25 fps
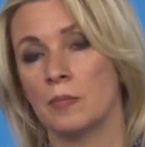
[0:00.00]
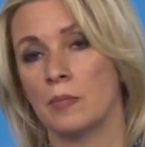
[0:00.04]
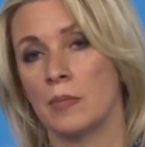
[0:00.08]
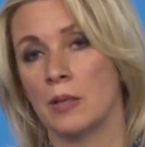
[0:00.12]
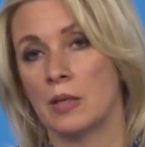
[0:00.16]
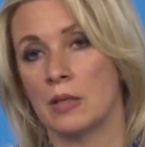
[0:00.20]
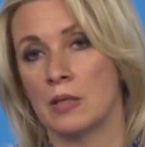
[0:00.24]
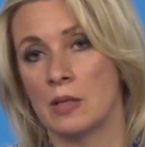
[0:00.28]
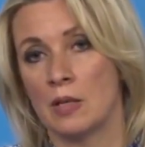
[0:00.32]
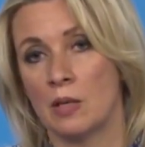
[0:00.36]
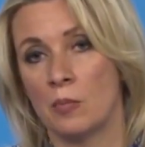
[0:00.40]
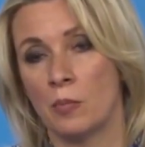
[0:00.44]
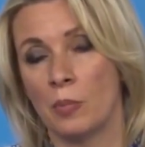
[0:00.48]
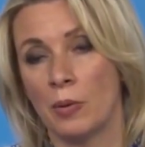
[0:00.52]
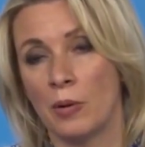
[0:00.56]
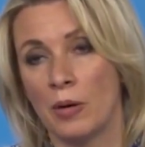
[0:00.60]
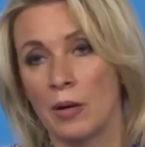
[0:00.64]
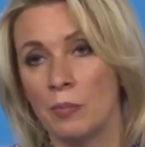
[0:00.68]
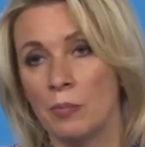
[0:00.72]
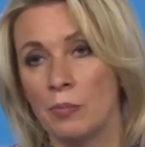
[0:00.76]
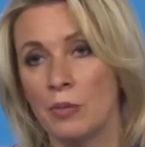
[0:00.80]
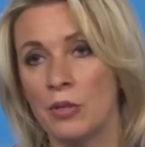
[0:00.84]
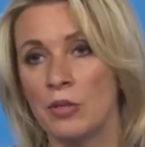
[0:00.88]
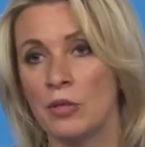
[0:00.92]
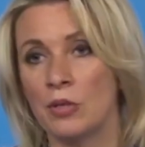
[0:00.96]
так сказать,
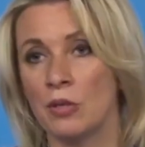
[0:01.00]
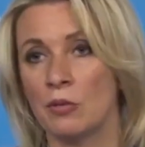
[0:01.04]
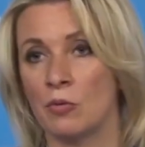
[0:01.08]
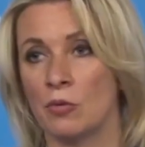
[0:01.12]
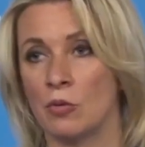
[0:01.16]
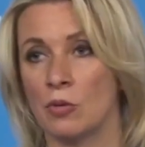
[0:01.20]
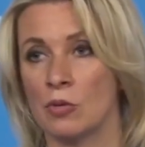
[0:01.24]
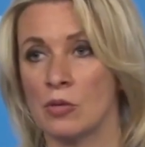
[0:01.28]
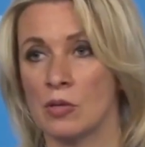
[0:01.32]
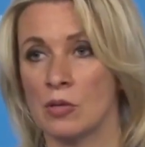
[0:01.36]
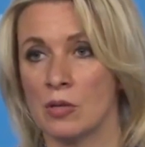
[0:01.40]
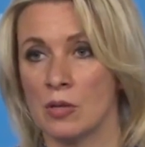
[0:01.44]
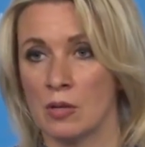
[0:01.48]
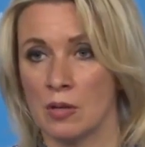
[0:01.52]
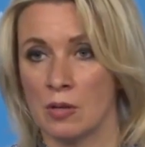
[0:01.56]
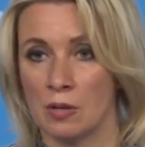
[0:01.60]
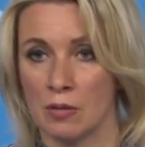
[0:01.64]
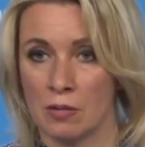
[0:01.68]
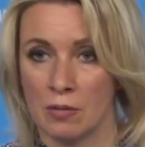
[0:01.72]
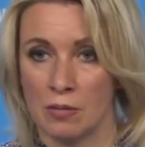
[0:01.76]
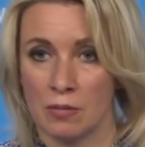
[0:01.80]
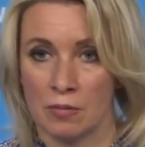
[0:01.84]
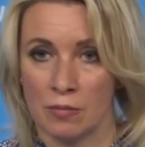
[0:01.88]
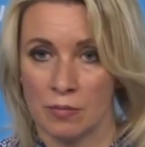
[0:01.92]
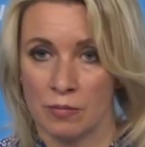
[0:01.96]
пропихиваются
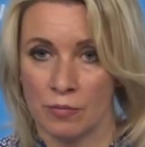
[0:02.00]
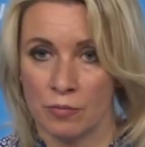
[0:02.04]
э,